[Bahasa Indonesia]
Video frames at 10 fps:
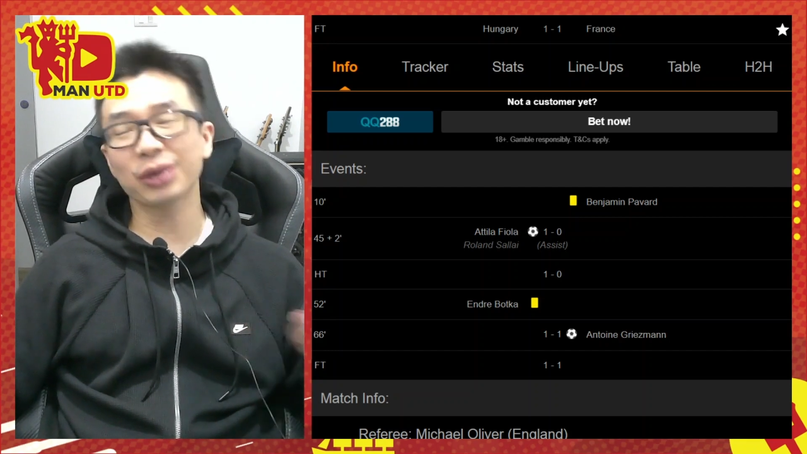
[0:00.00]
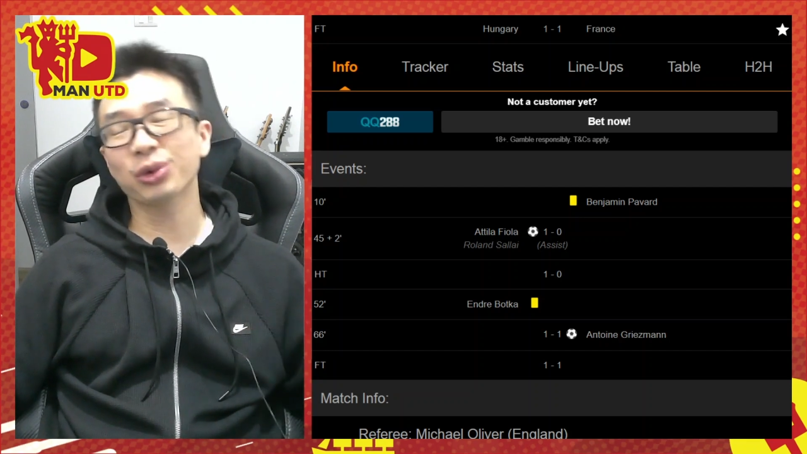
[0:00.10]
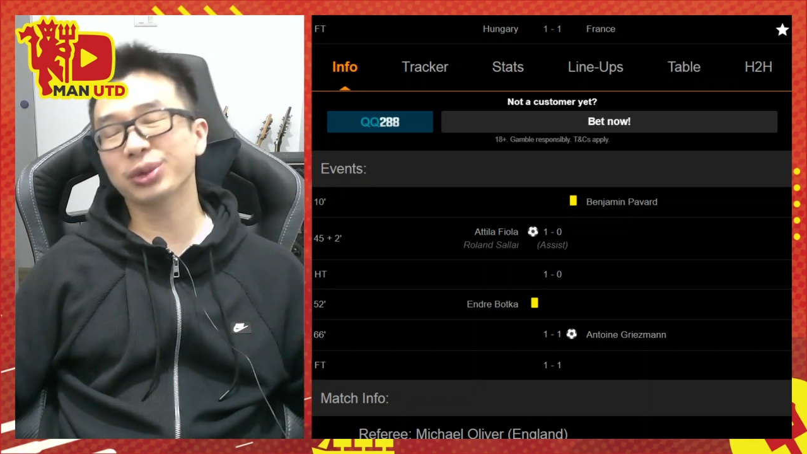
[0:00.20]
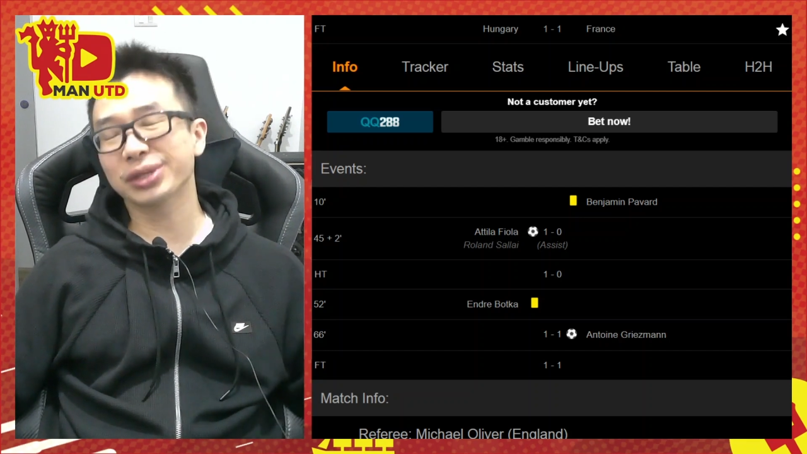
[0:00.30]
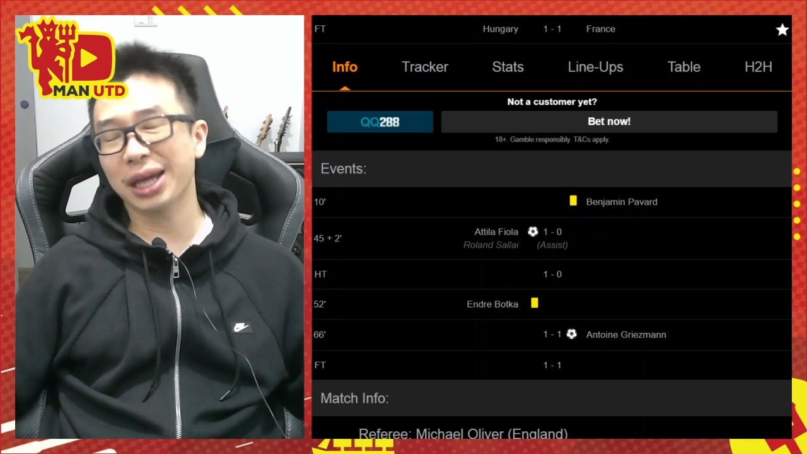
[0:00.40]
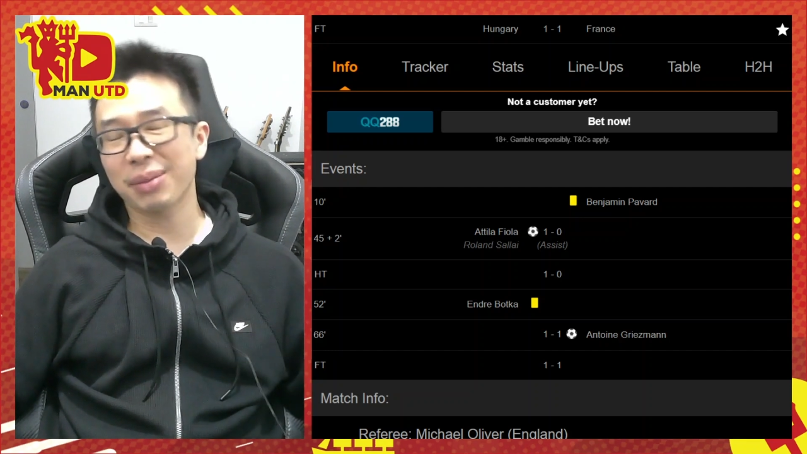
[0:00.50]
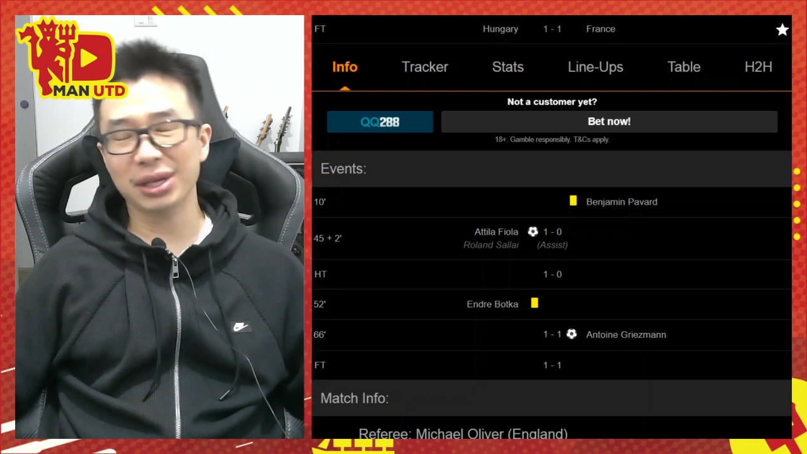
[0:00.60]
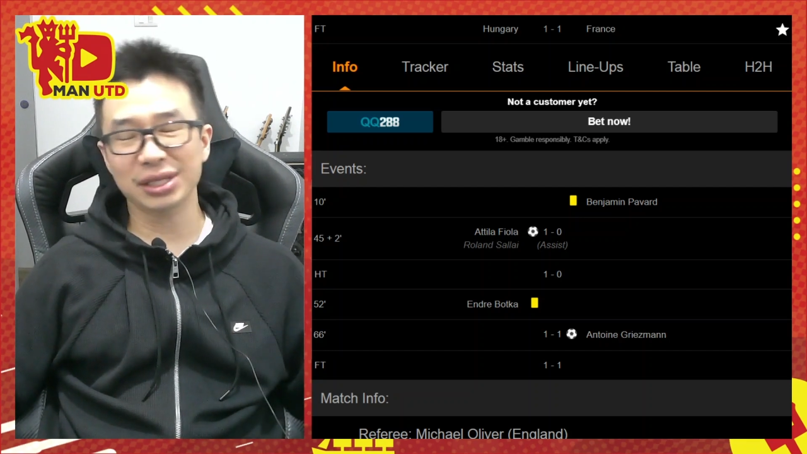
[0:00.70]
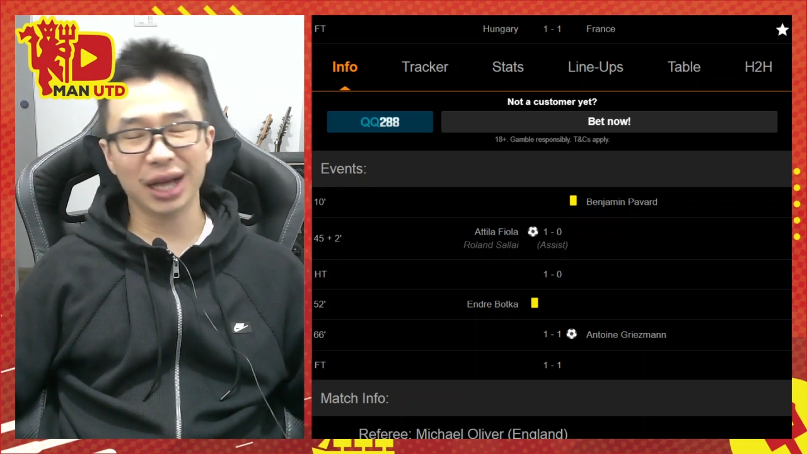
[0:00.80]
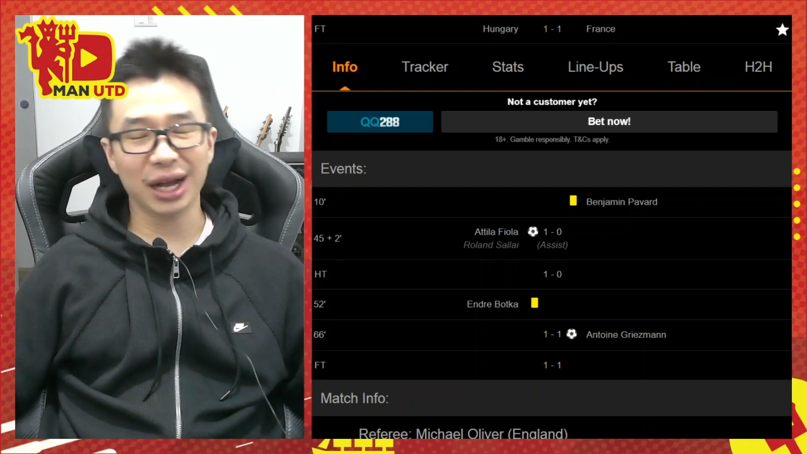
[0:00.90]
tuh
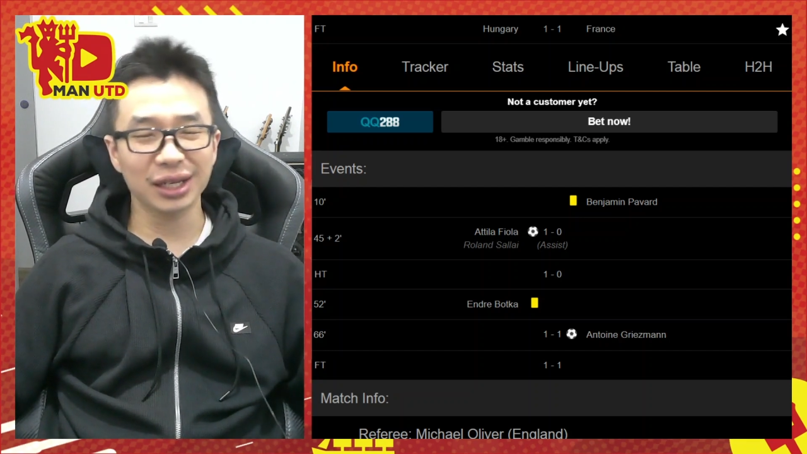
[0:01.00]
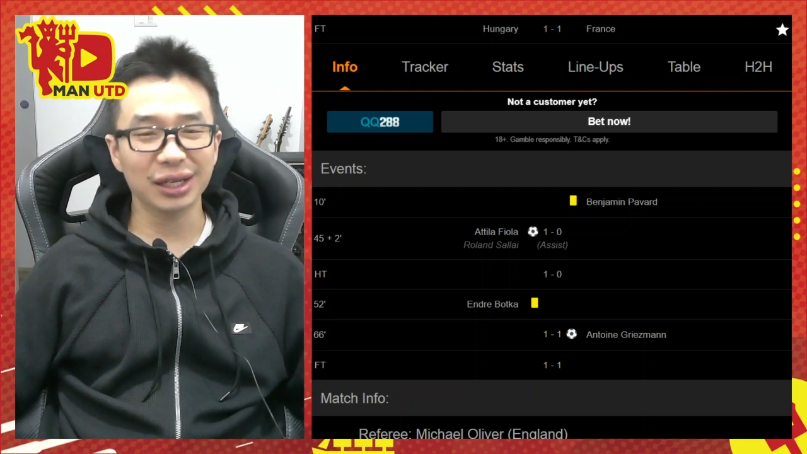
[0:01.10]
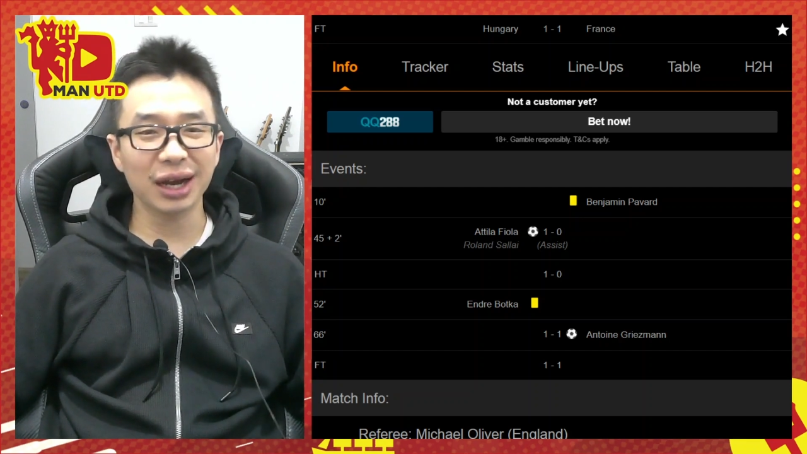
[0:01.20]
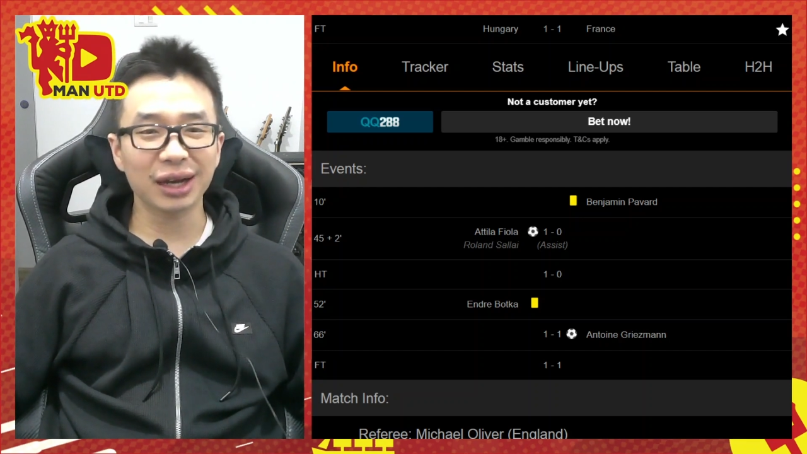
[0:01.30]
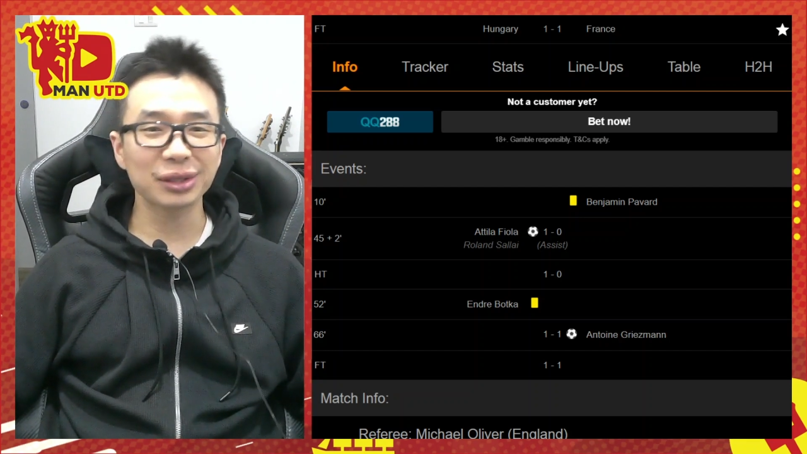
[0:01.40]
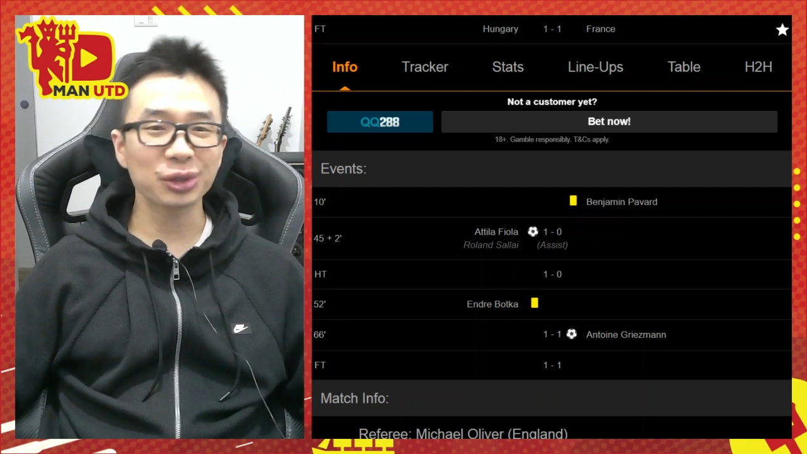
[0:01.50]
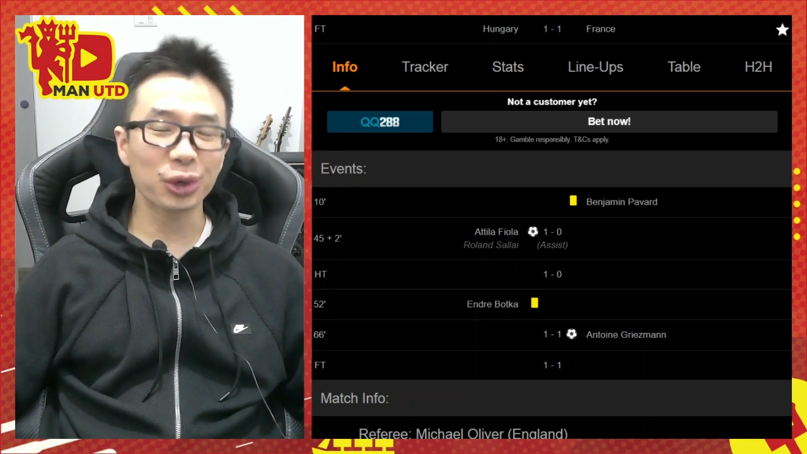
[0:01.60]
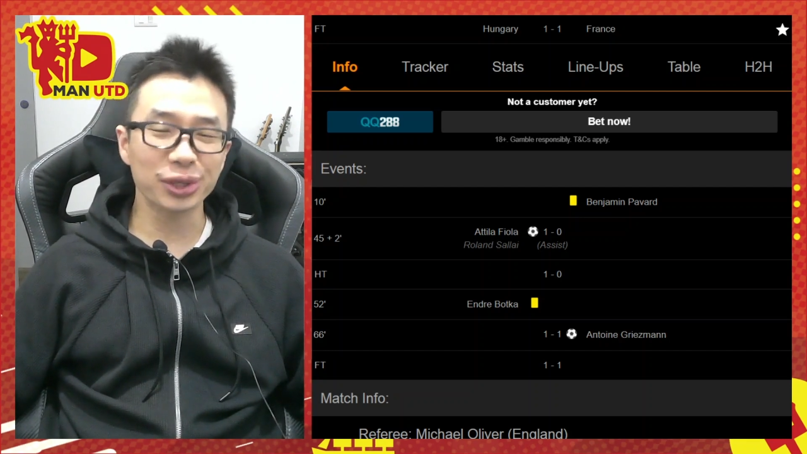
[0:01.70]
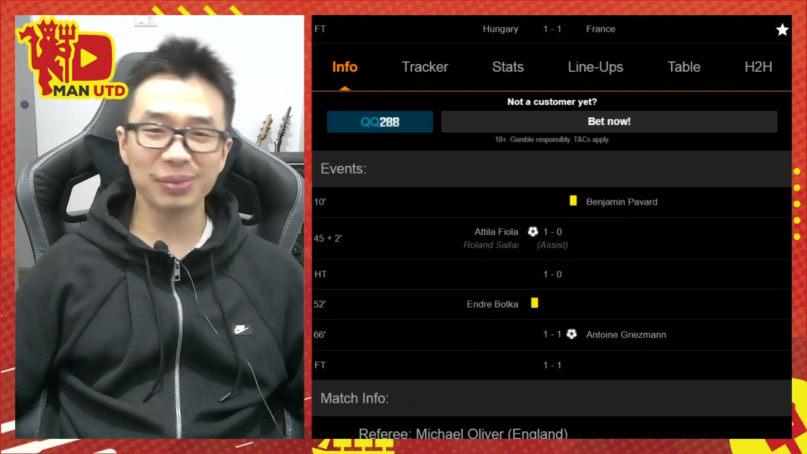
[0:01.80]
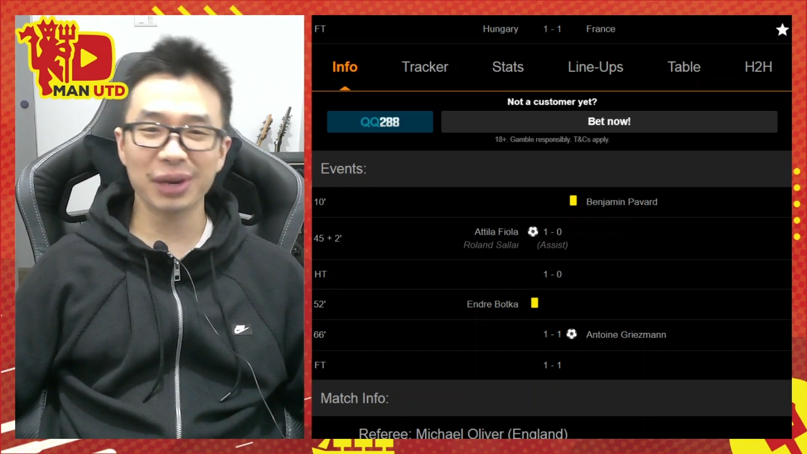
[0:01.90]
sama sekali nggak
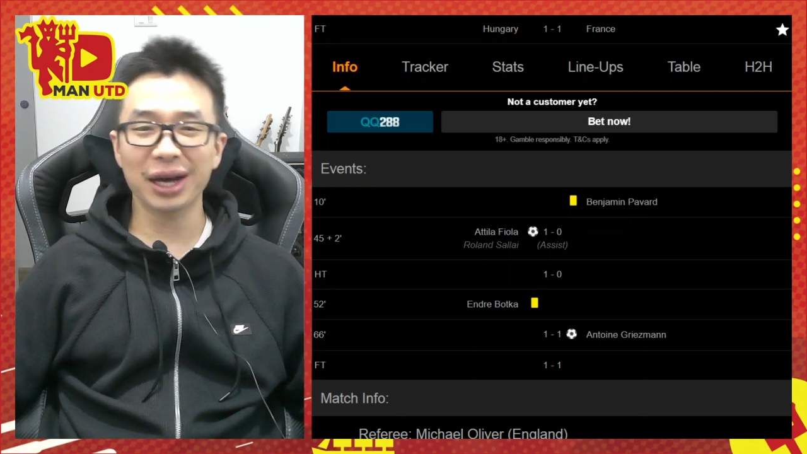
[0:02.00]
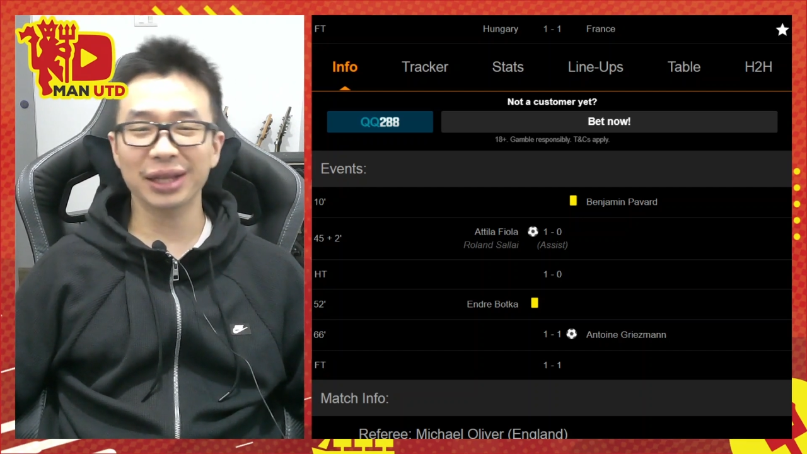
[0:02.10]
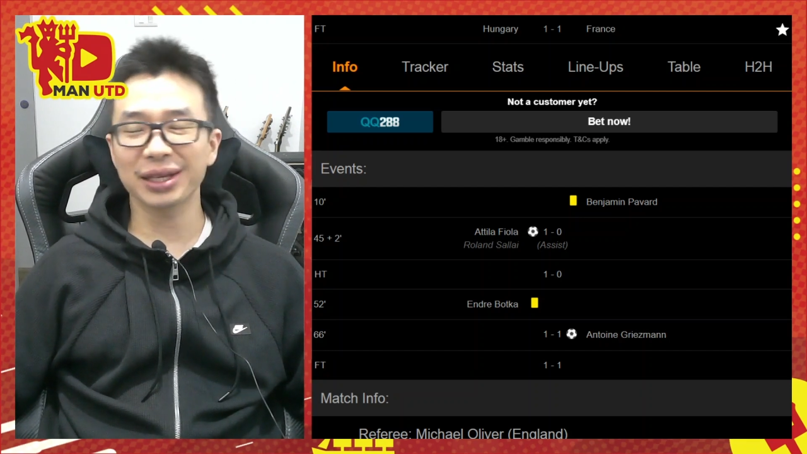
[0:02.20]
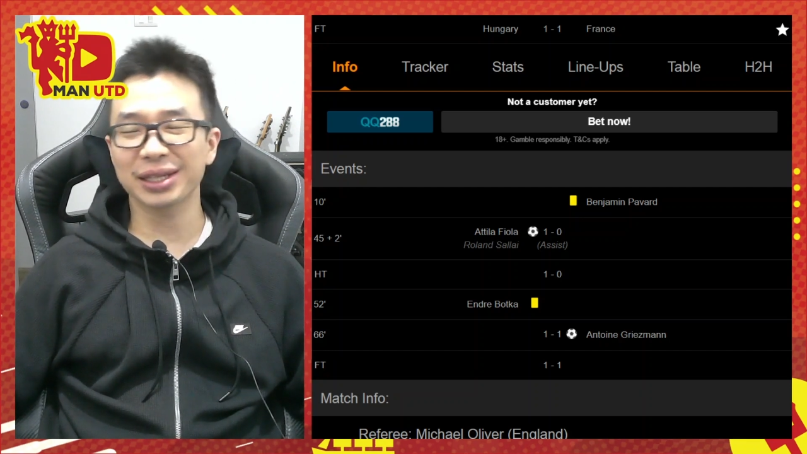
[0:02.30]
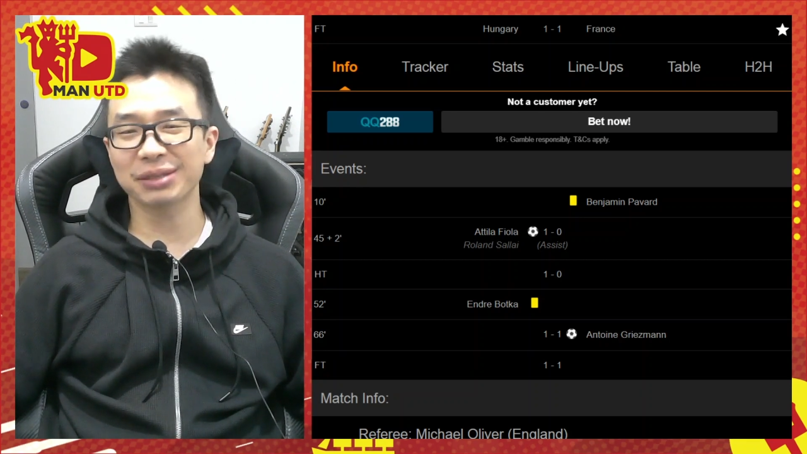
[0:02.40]
kendor semangatnya